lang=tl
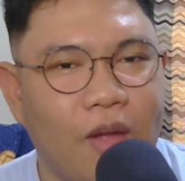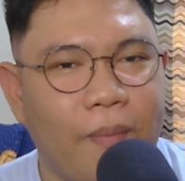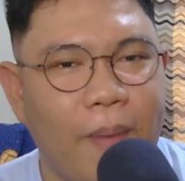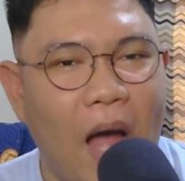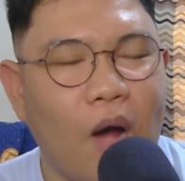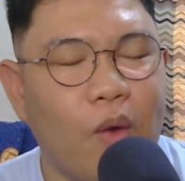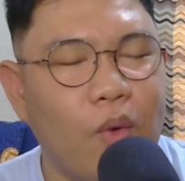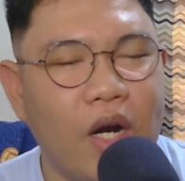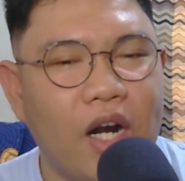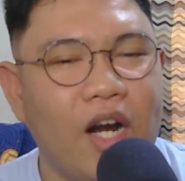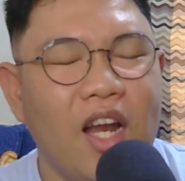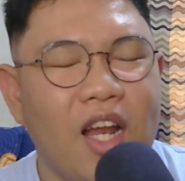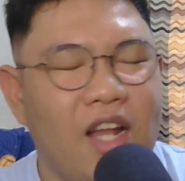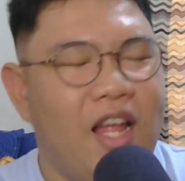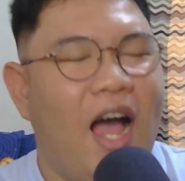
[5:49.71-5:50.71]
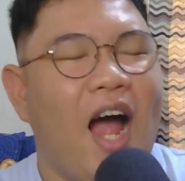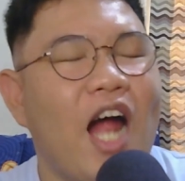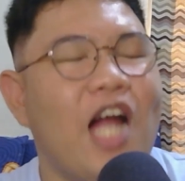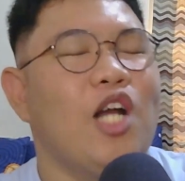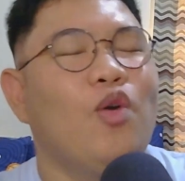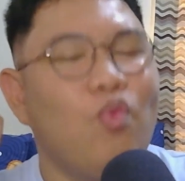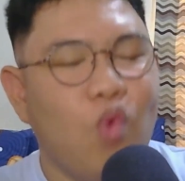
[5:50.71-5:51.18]
of our
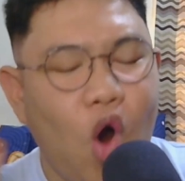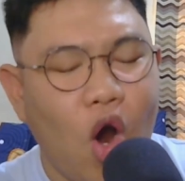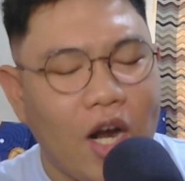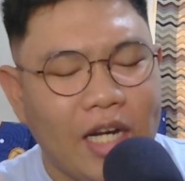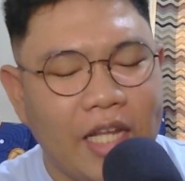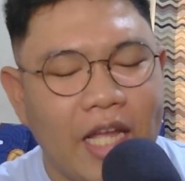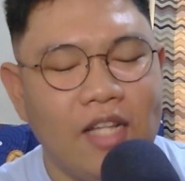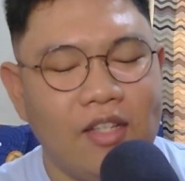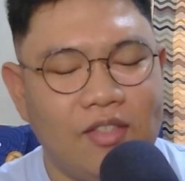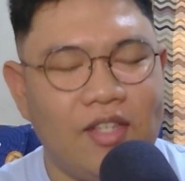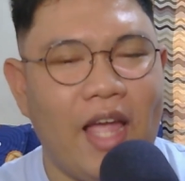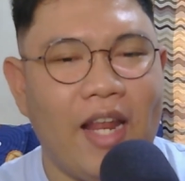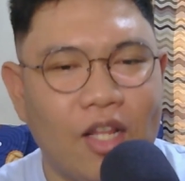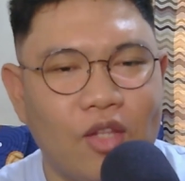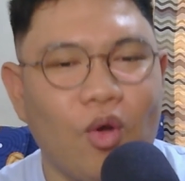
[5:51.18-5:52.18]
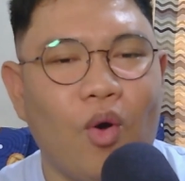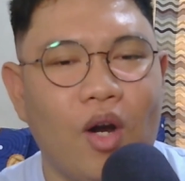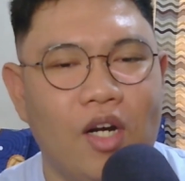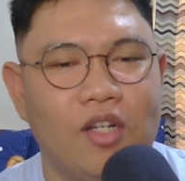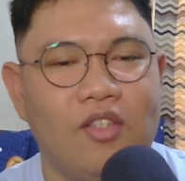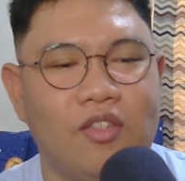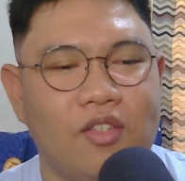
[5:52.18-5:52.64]
hardworking
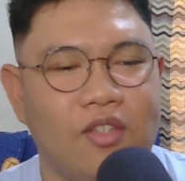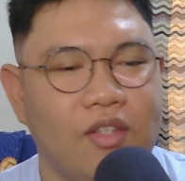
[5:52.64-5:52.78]
senators.